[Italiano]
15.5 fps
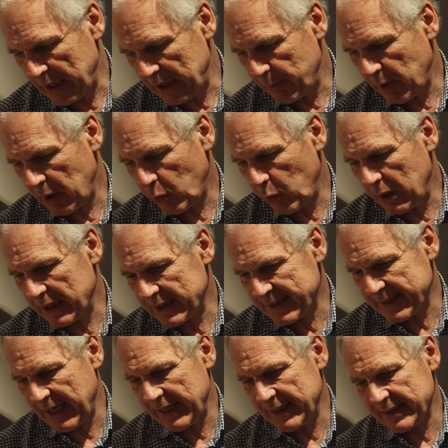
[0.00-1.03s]
anima
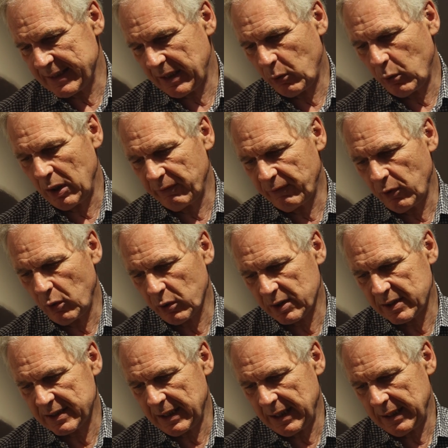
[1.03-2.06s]
quell'assenza e quella
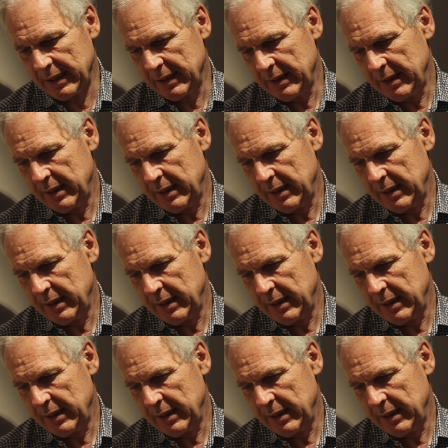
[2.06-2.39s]
forza